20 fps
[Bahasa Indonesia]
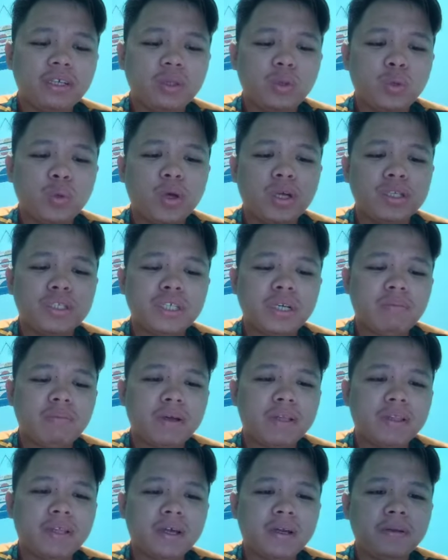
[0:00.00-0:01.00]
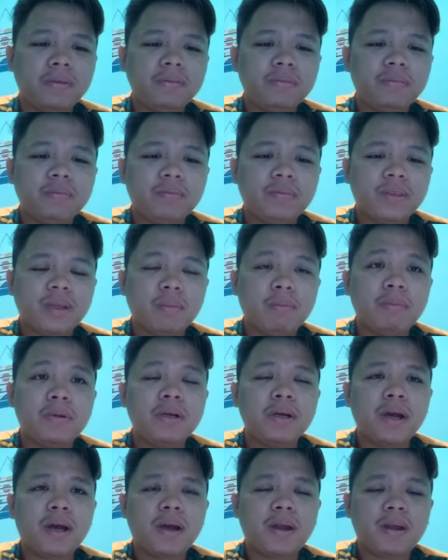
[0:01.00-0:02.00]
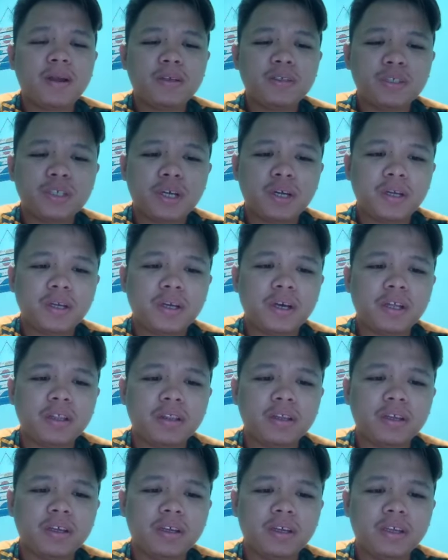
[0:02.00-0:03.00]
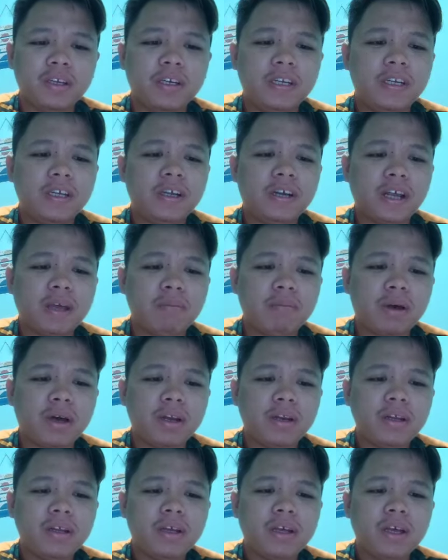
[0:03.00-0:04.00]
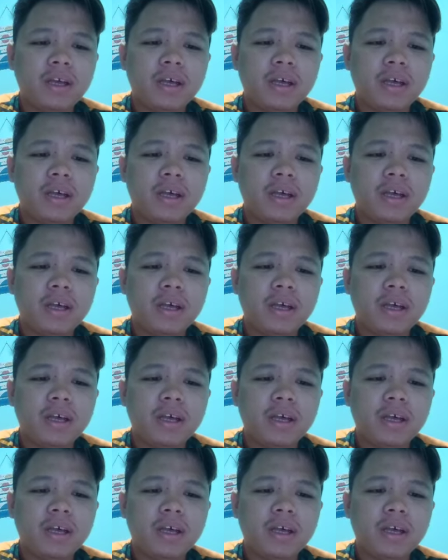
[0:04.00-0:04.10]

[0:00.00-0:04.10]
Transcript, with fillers: Ketua Jabatan Pengarah Syarikat di Reman,